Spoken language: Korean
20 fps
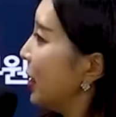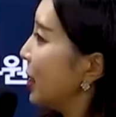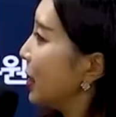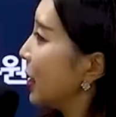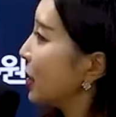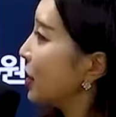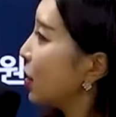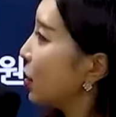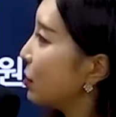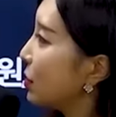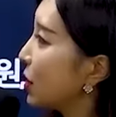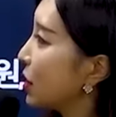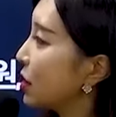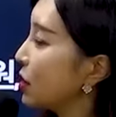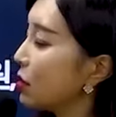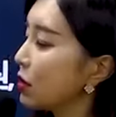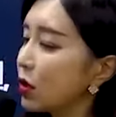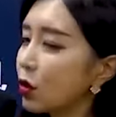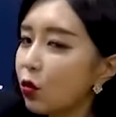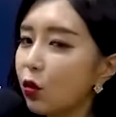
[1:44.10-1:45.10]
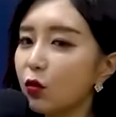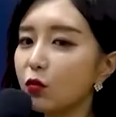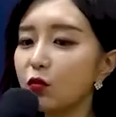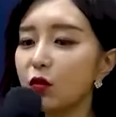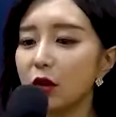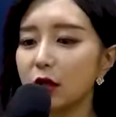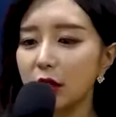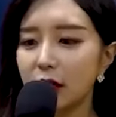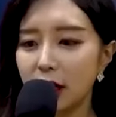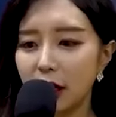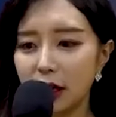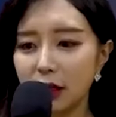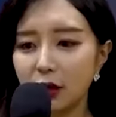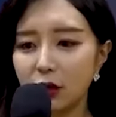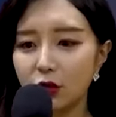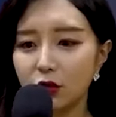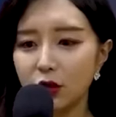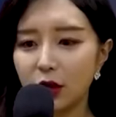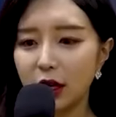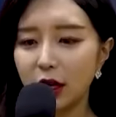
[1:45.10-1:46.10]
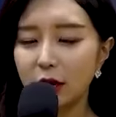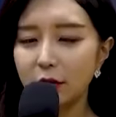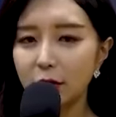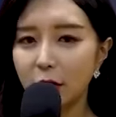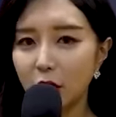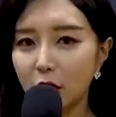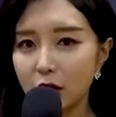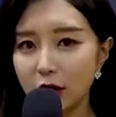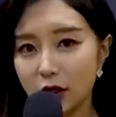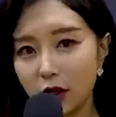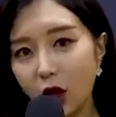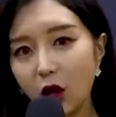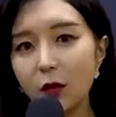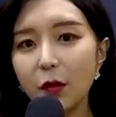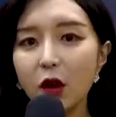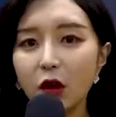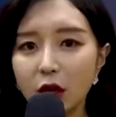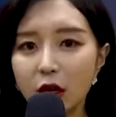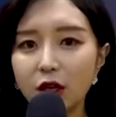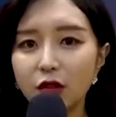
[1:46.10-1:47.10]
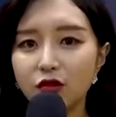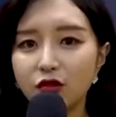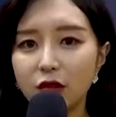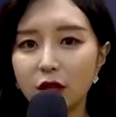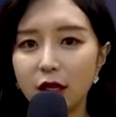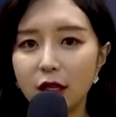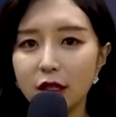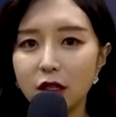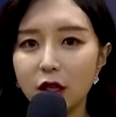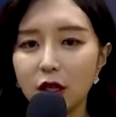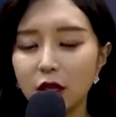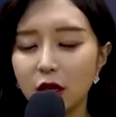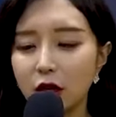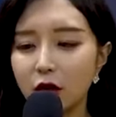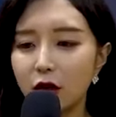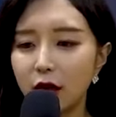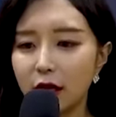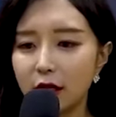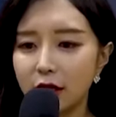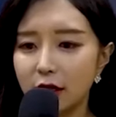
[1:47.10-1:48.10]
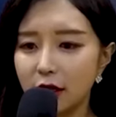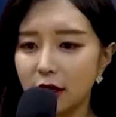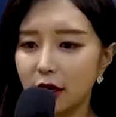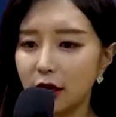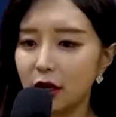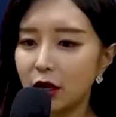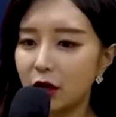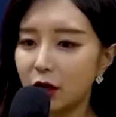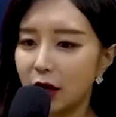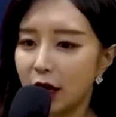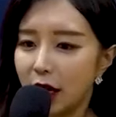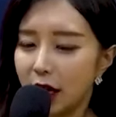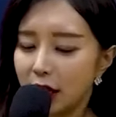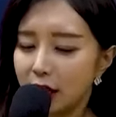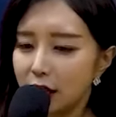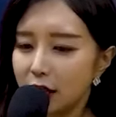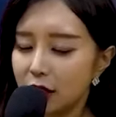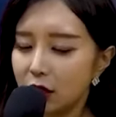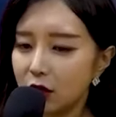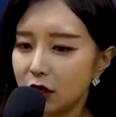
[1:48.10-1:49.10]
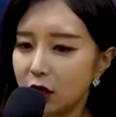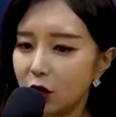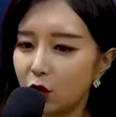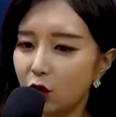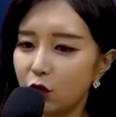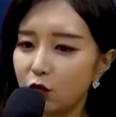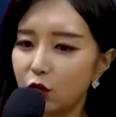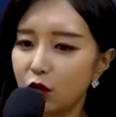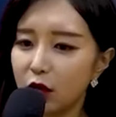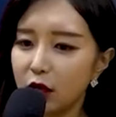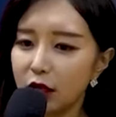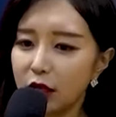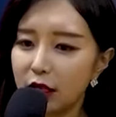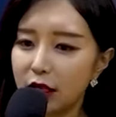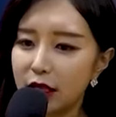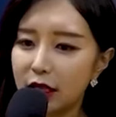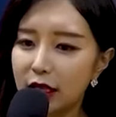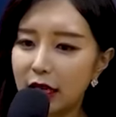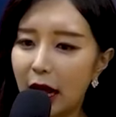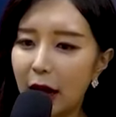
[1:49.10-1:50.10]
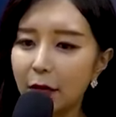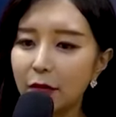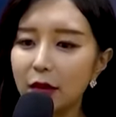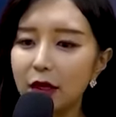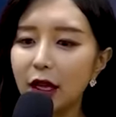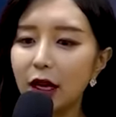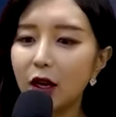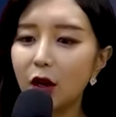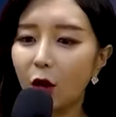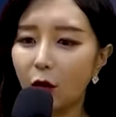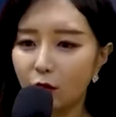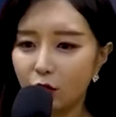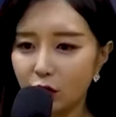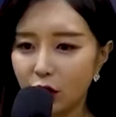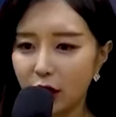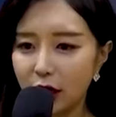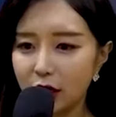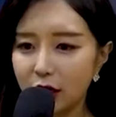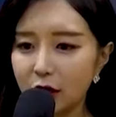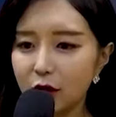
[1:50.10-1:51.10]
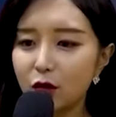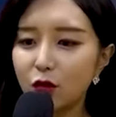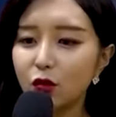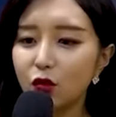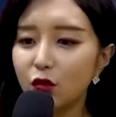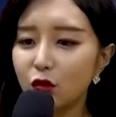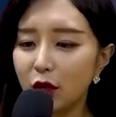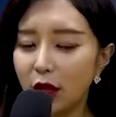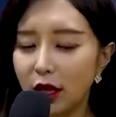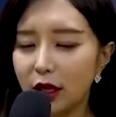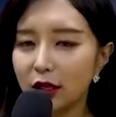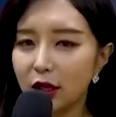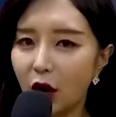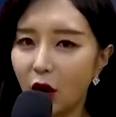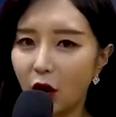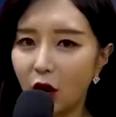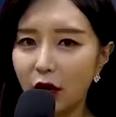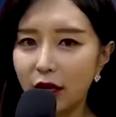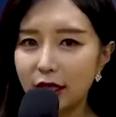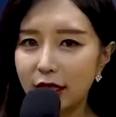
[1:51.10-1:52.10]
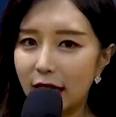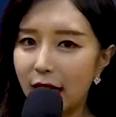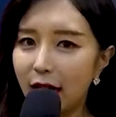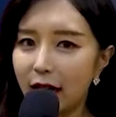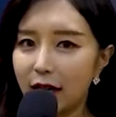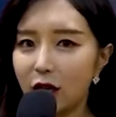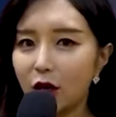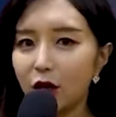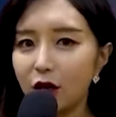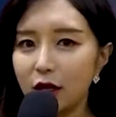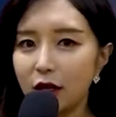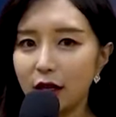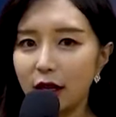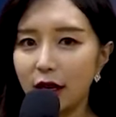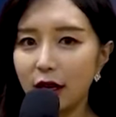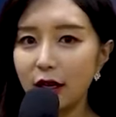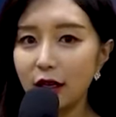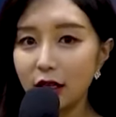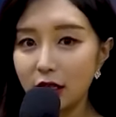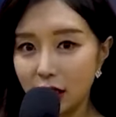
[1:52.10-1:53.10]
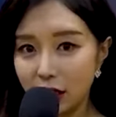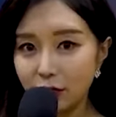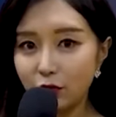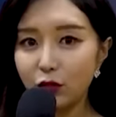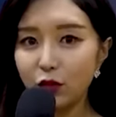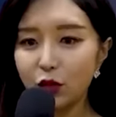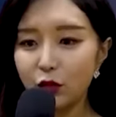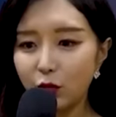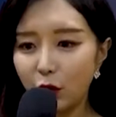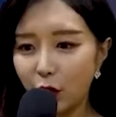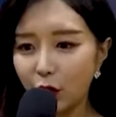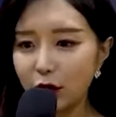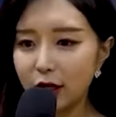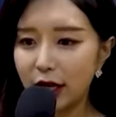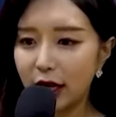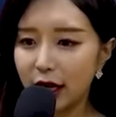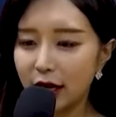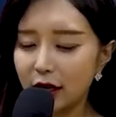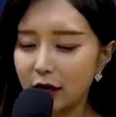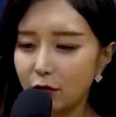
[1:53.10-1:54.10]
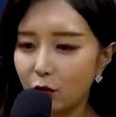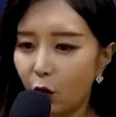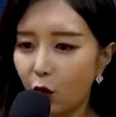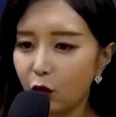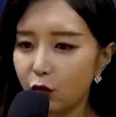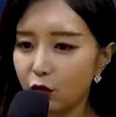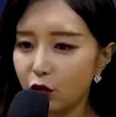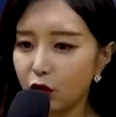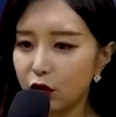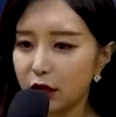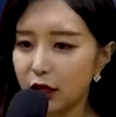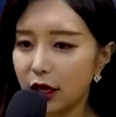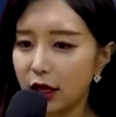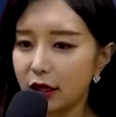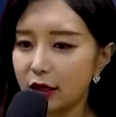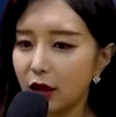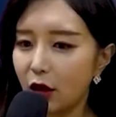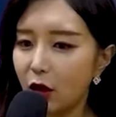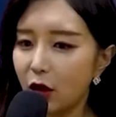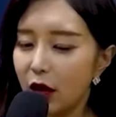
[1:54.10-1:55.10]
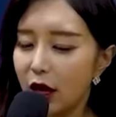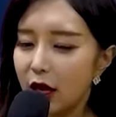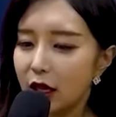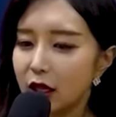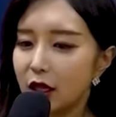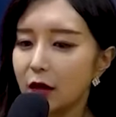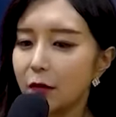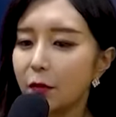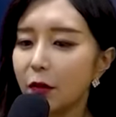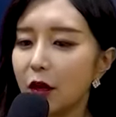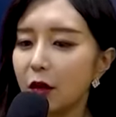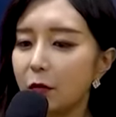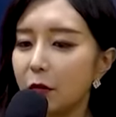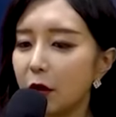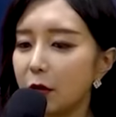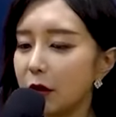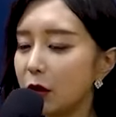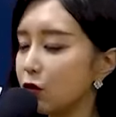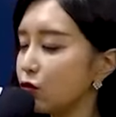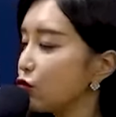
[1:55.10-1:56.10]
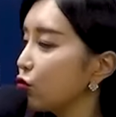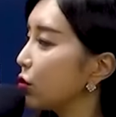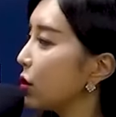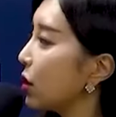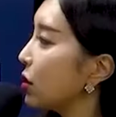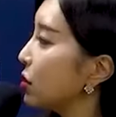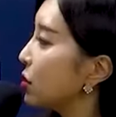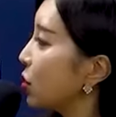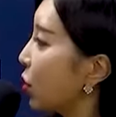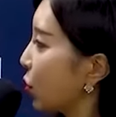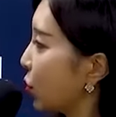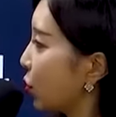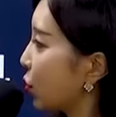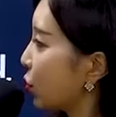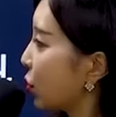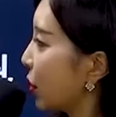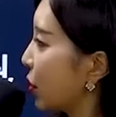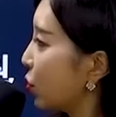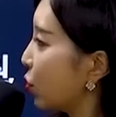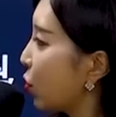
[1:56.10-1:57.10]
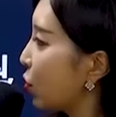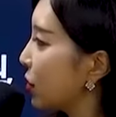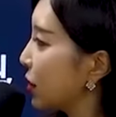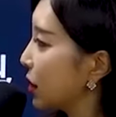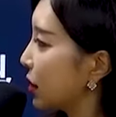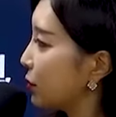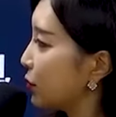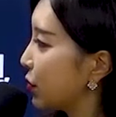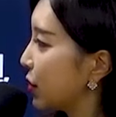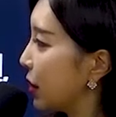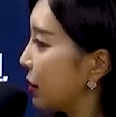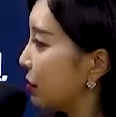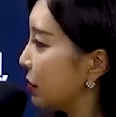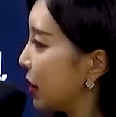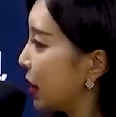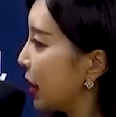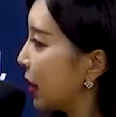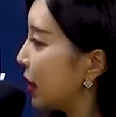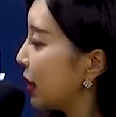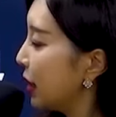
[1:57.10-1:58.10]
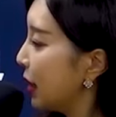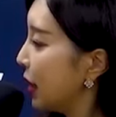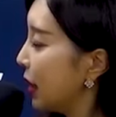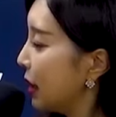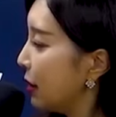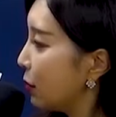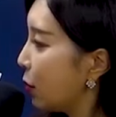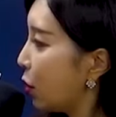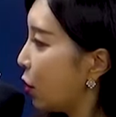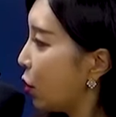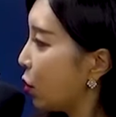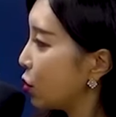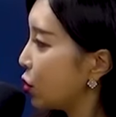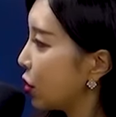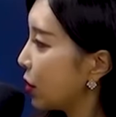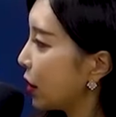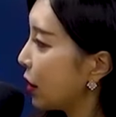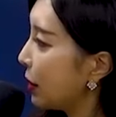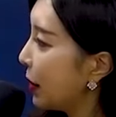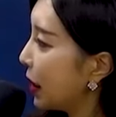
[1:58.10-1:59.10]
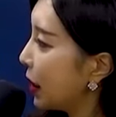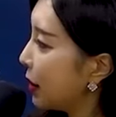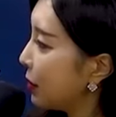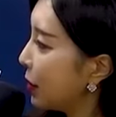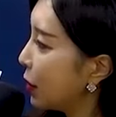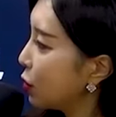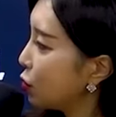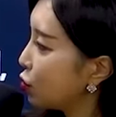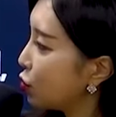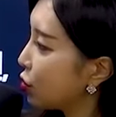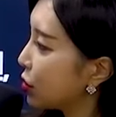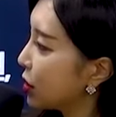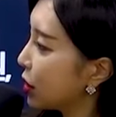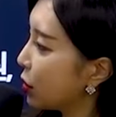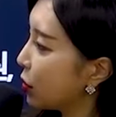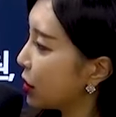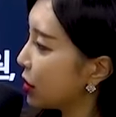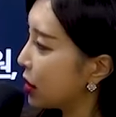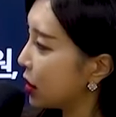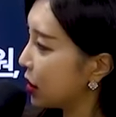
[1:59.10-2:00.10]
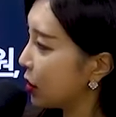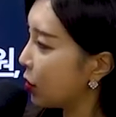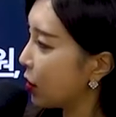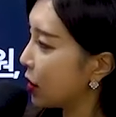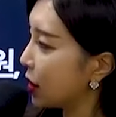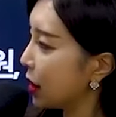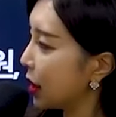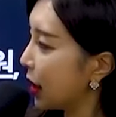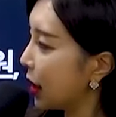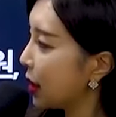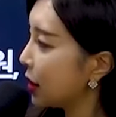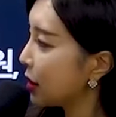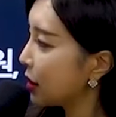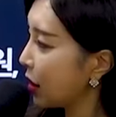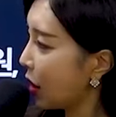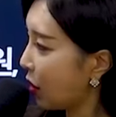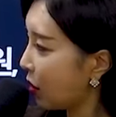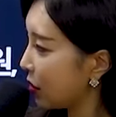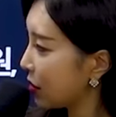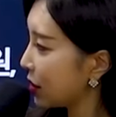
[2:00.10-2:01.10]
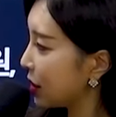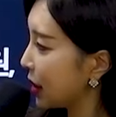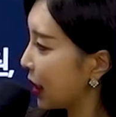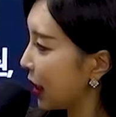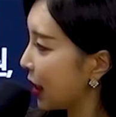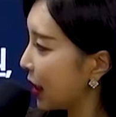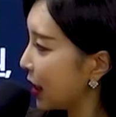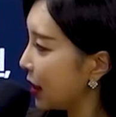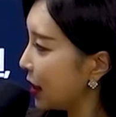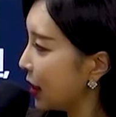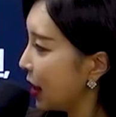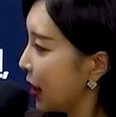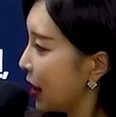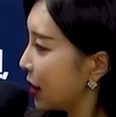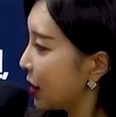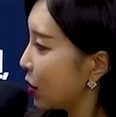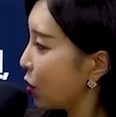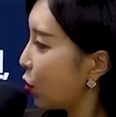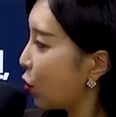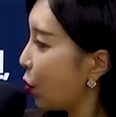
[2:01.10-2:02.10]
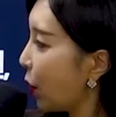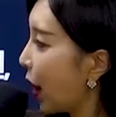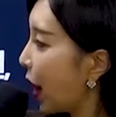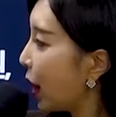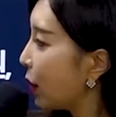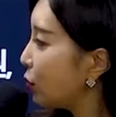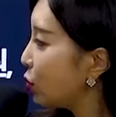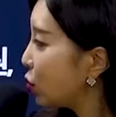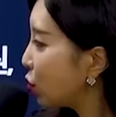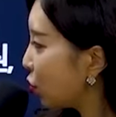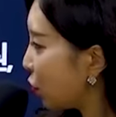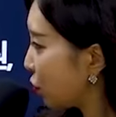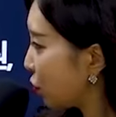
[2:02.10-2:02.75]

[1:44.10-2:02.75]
자, 그럼 특정직 공무원에 대해서도 우리가 한번 설명을 할 수가 있어야 될 것 같은데요. 특정직 공무원은 담당 업무가 특수해서 자격이나 신분 보장, 복무 등에서 특별법이 우선 적용되는 공직 분야입니다. 뭐 쉽게 말하면 국정원 직원이나 경찰, 그리고 외무